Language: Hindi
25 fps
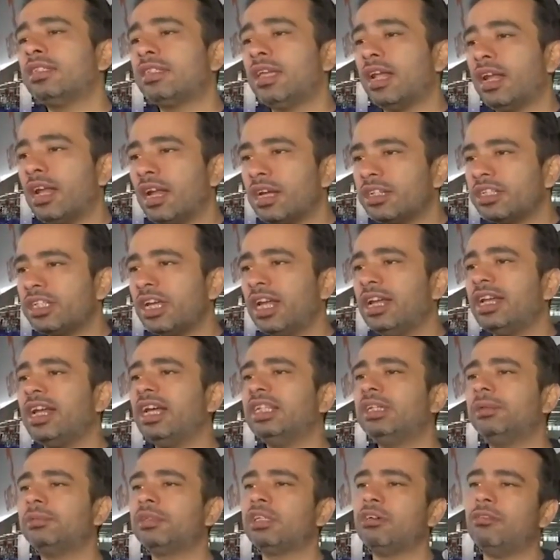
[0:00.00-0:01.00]
संरक्षण
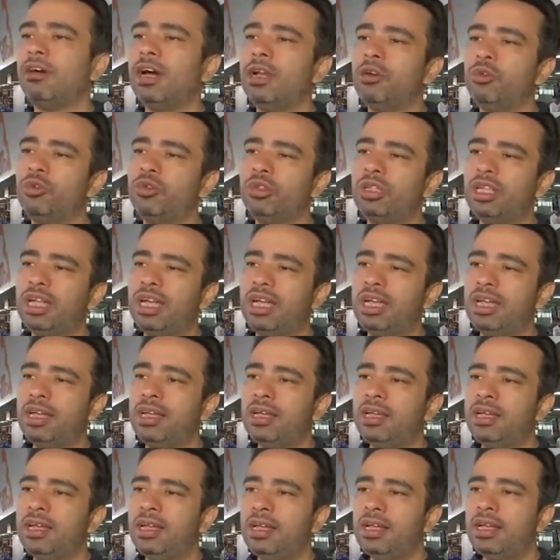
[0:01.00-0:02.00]
का जब सवाल उठता है